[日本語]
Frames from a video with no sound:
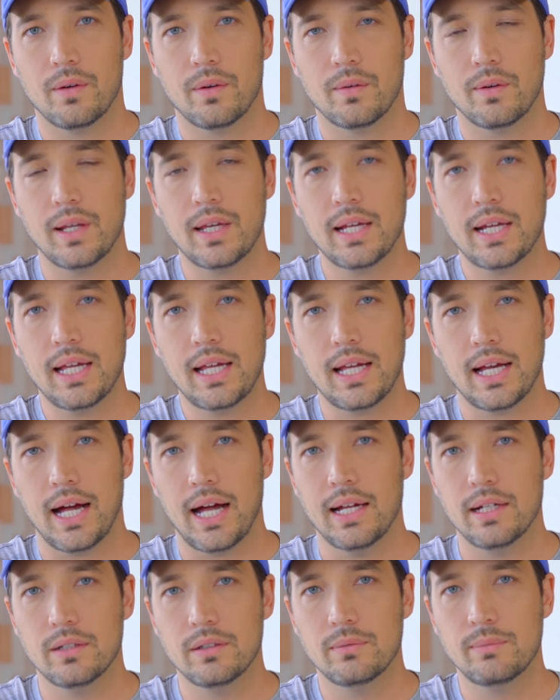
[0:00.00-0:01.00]
俺
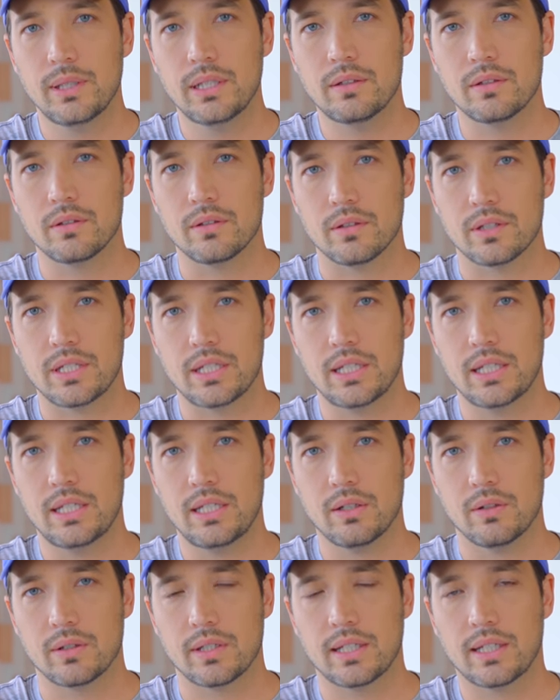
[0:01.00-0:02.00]
が海くんの
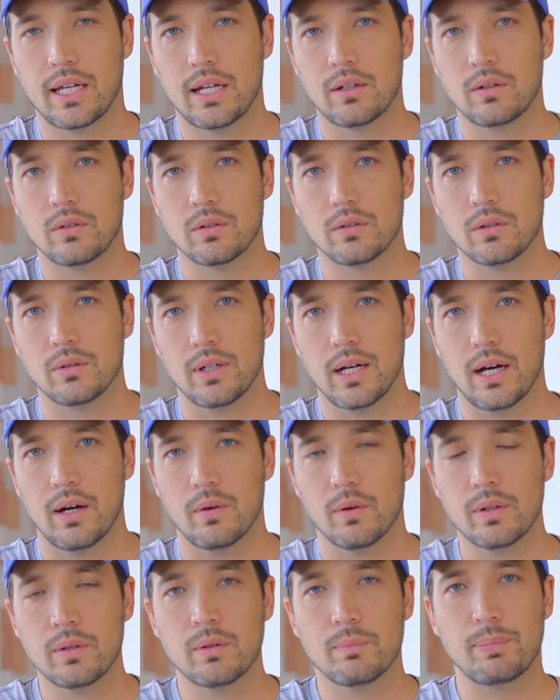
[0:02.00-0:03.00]
シーディー を聴けること
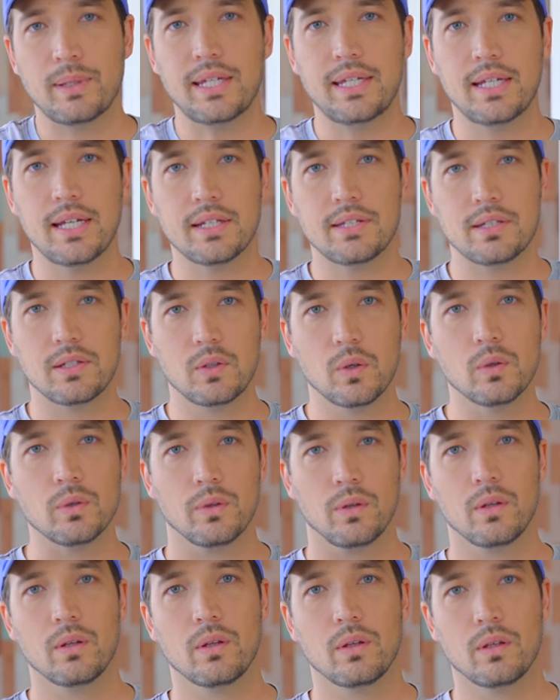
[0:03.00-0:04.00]
は俺の
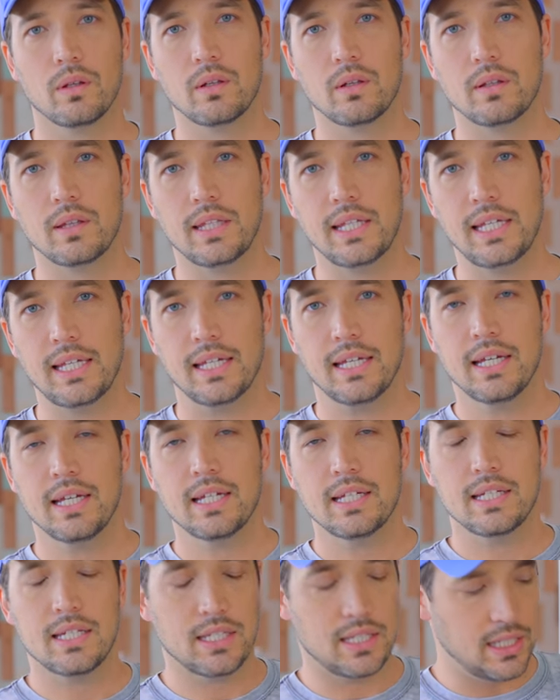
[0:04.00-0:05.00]
ピーエスフォーに
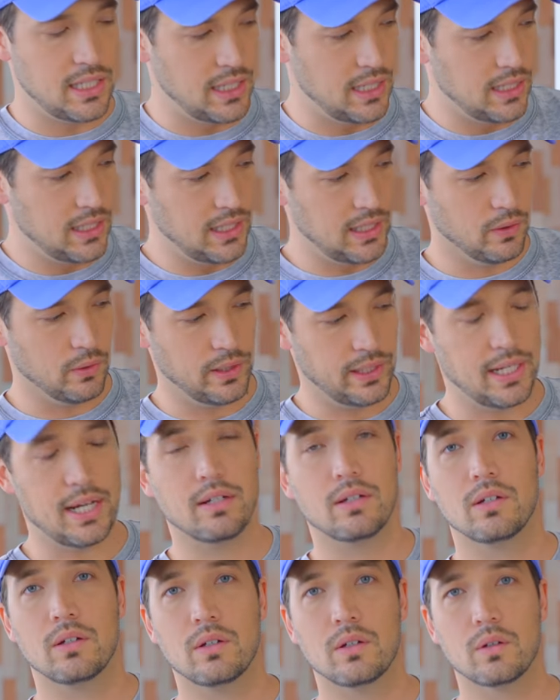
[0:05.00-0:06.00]
シーディー を入れ
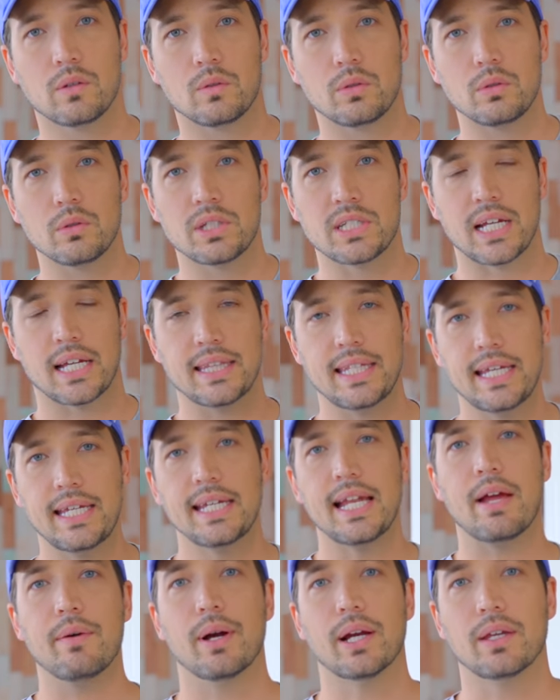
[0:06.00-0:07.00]
ることしかで
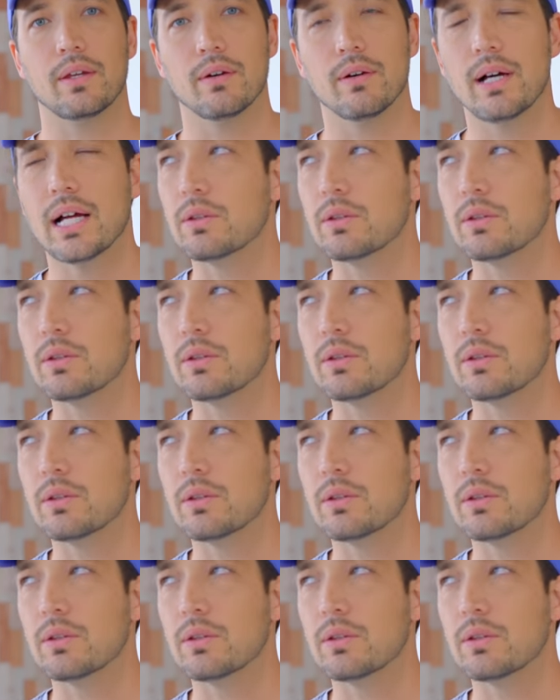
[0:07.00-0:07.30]
きないわけよ。